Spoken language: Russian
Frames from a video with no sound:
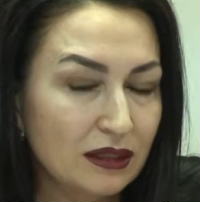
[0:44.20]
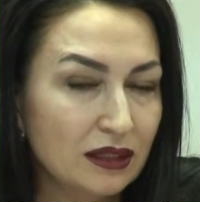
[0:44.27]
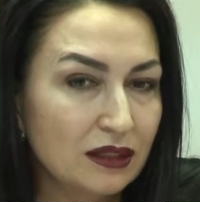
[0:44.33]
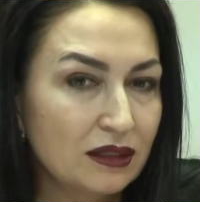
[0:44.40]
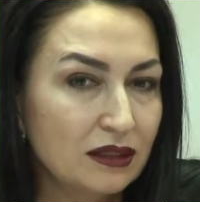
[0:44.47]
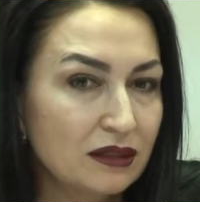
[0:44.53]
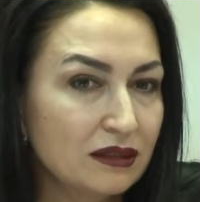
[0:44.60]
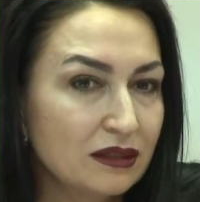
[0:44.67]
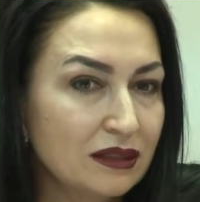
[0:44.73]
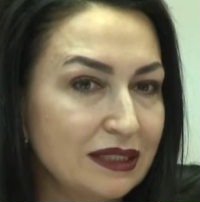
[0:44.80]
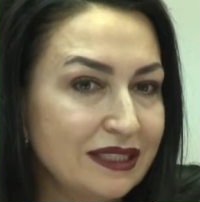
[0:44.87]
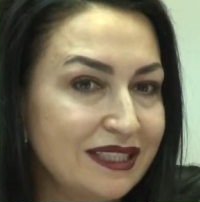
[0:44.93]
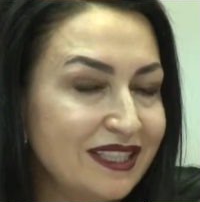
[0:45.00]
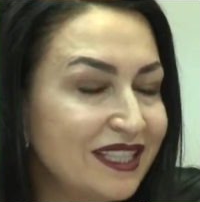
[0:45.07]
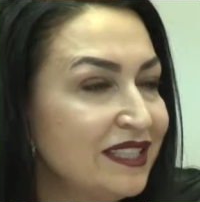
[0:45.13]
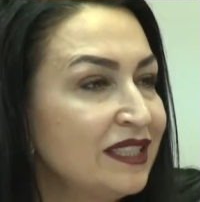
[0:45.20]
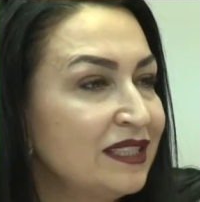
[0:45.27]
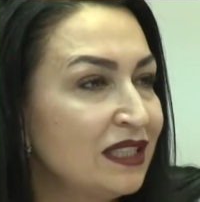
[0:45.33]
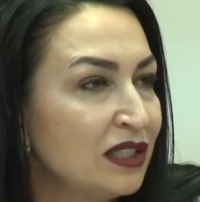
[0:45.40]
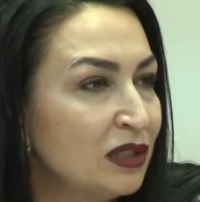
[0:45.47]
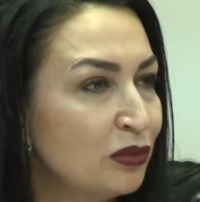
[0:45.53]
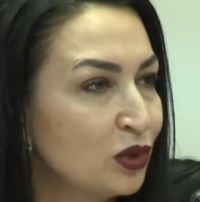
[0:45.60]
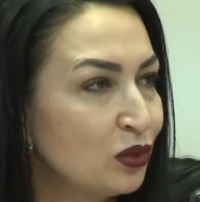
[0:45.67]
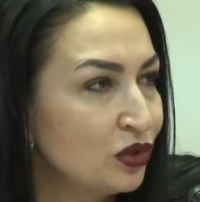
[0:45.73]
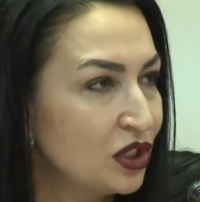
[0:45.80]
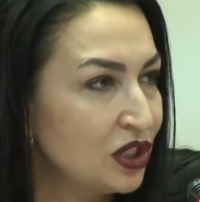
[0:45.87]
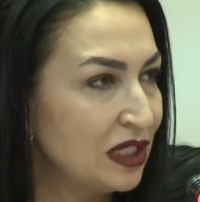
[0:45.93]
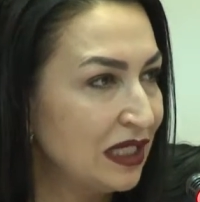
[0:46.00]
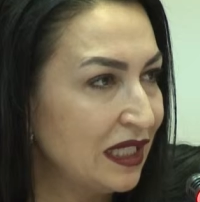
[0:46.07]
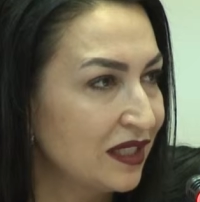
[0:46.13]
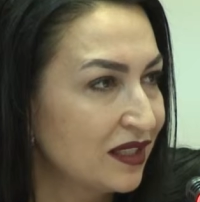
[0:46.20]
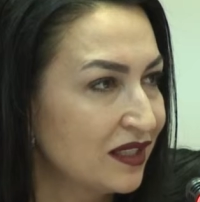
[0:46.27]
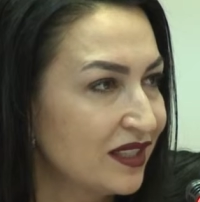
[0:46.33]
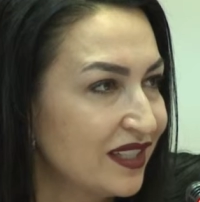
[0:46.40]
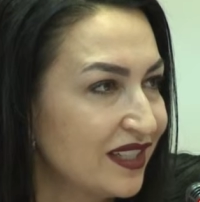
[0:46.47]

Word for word: э, родители не приучили